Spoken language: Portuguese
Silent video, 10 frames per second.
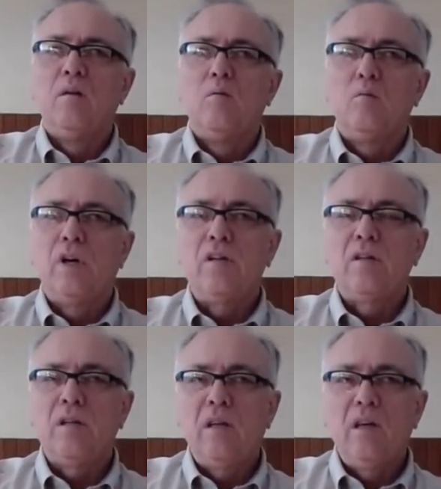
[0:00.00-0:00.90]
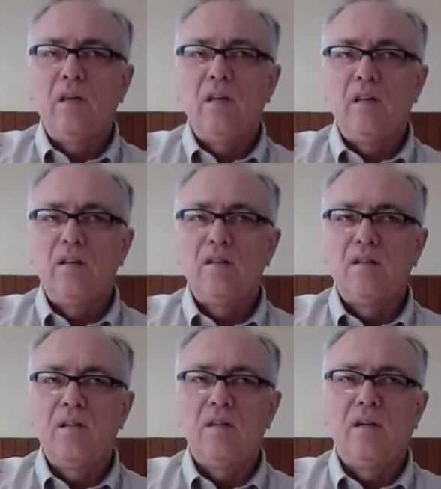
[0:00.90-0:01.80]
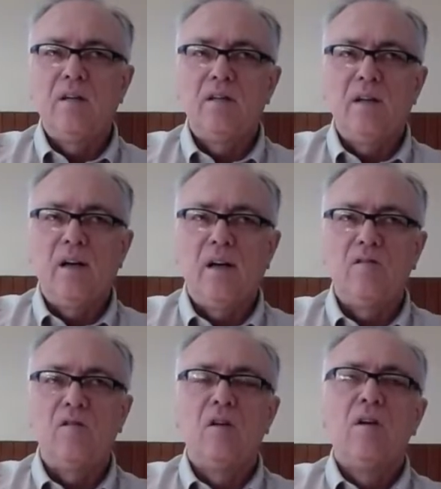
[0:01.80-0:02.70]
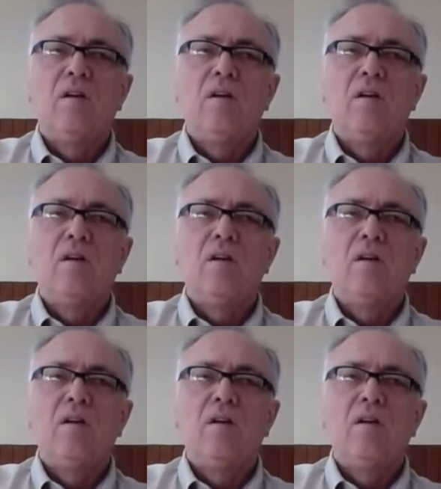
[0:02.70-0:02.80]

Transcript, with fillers: mas você tem que ter centralidade